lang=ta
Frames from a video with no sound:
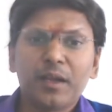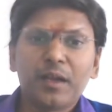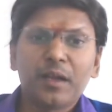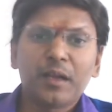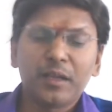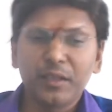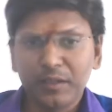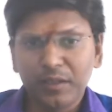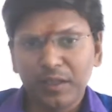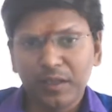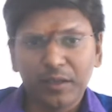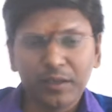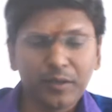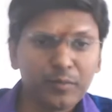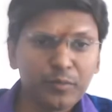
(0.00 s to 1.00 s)
இந்த
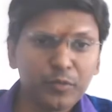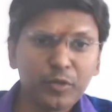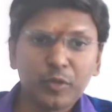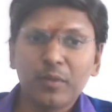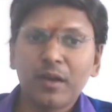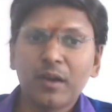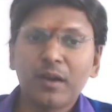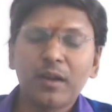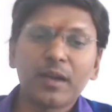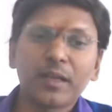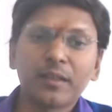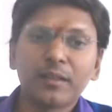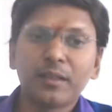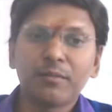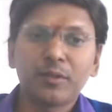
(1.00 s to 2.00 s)
மூன்று மாதங்களாக
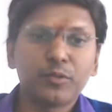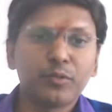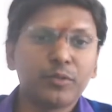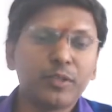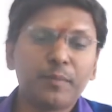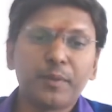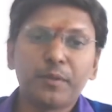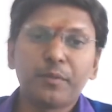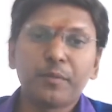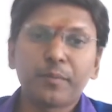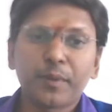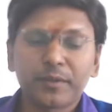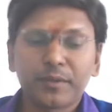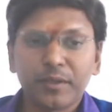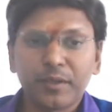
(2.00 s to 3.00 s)
எந்தவித ஜோதிட பதிவும்
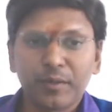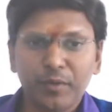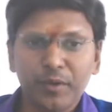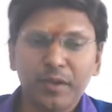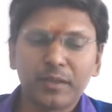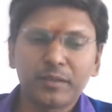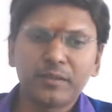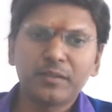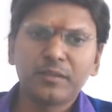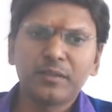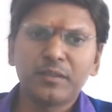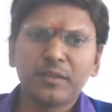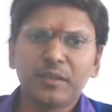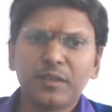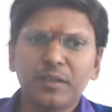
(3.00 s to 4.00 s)
பார்த்திருக்க முடியாது
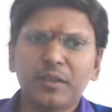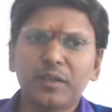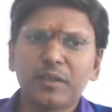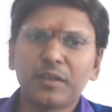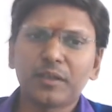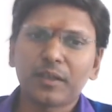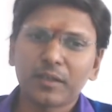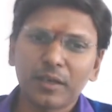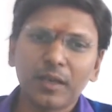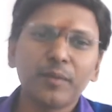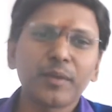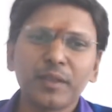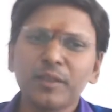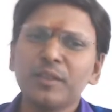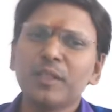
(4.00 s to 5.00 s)
அதெல்லாம்
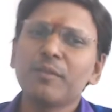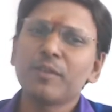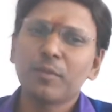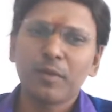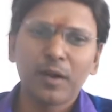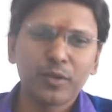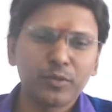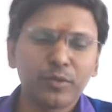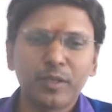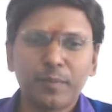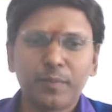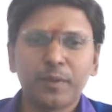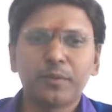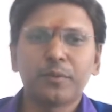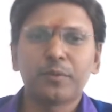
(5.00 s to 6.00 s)
எந்த விதமான ஜோதிட
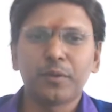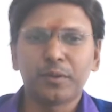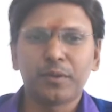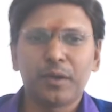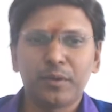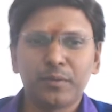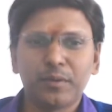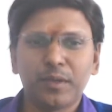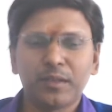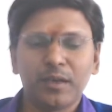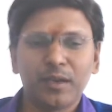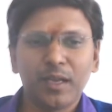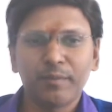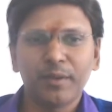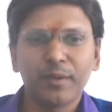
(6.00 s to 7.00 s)
பதிவு கொடுத்தாலும் அது
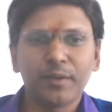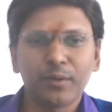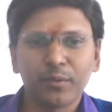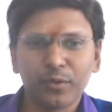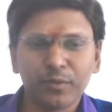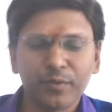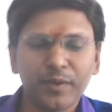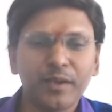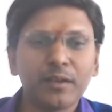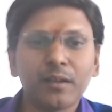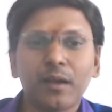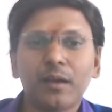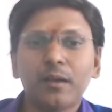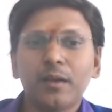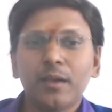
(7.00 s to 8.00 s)
எல்லாமே ஒரு வீண்
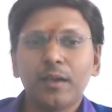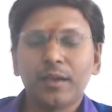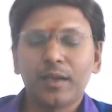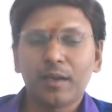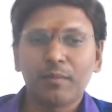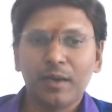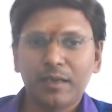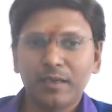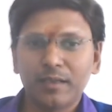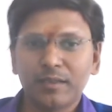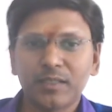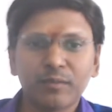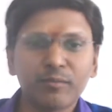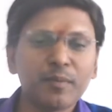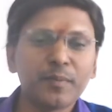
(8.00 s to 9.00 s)
தான் ஏன்னா மக்கள்
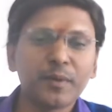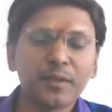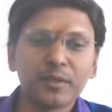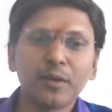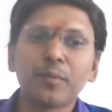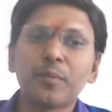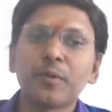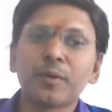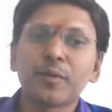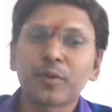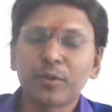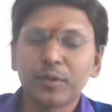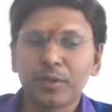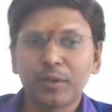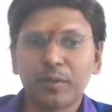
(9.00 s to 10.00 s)
சிரமப்பட்டு போ
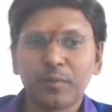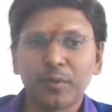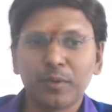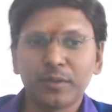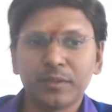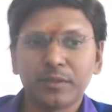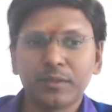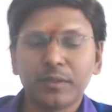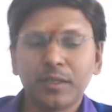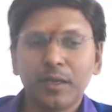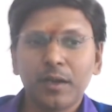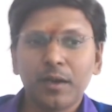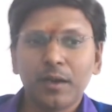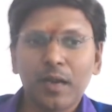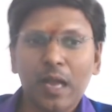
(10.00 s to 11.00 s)
கொண்டிருக்கும் போது
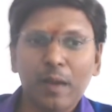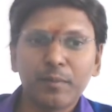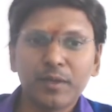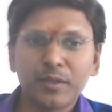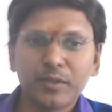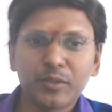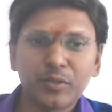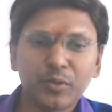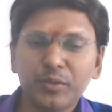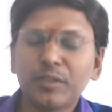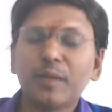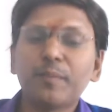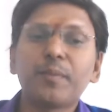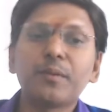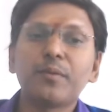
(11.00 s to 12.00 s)
நாம் ஜோதிட
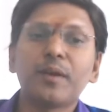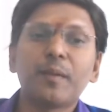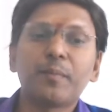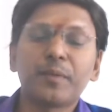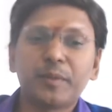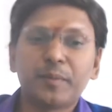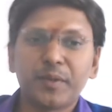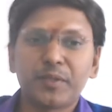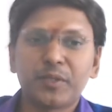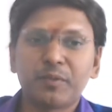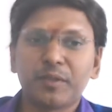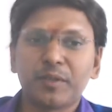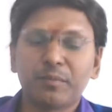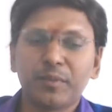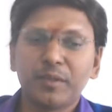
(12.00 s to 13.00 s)
பதிவுகளை பற்றி
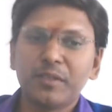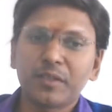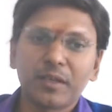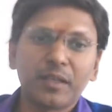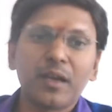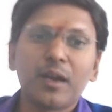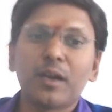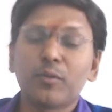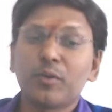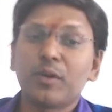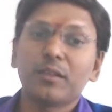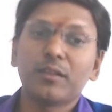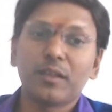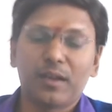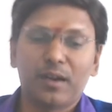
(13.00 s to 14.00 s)
பேசுவது என்பது சரியான
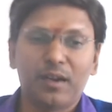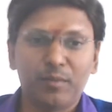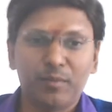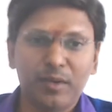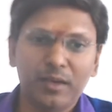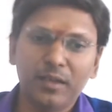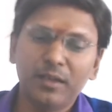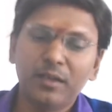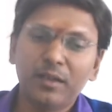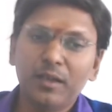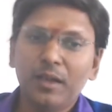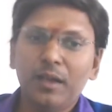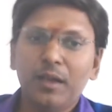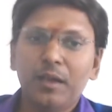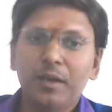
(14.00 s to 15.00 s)
உகந்த காலம் அல்ல
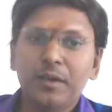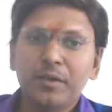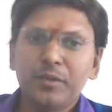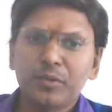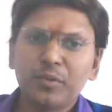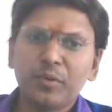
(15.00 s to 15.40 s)
ஸோ